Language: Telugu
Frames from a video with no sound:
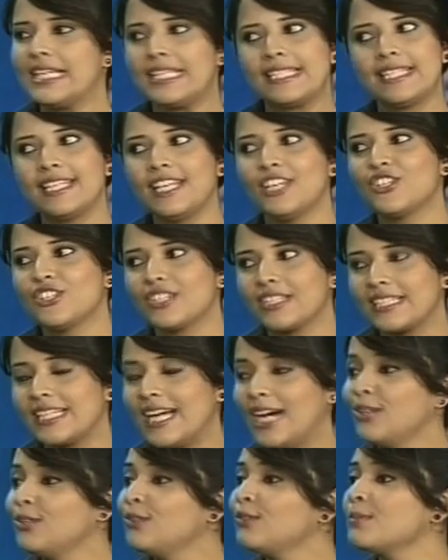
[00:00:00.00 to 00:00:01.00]
సురేష్
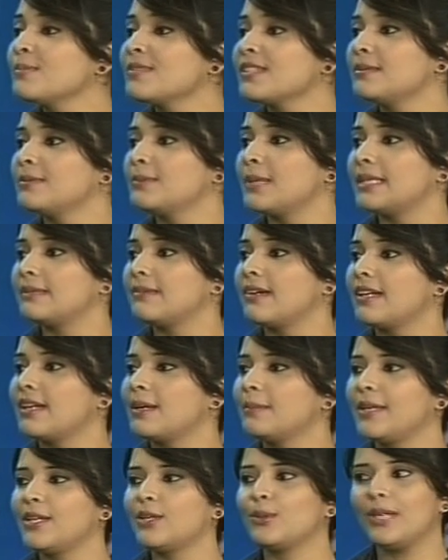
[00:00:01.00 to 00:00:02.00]
గౌరవం సినిమా ద్వారా
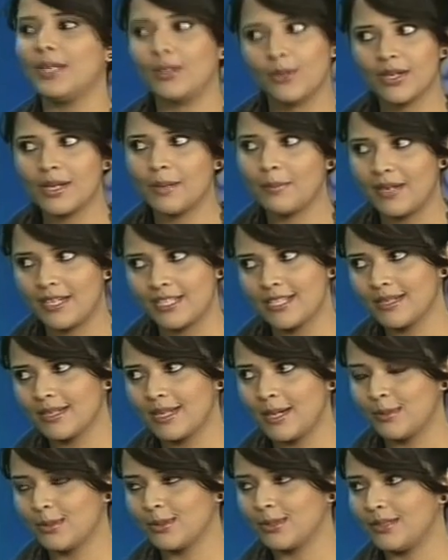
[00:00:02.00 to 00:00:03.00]
మీరు హీరోగా పరిచయం
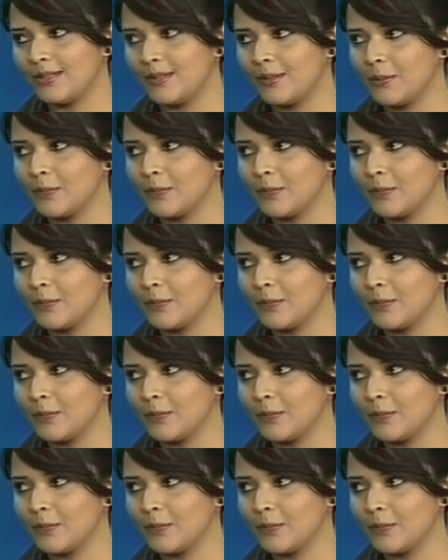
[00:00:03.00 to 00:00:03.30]
కాబోతున్నారు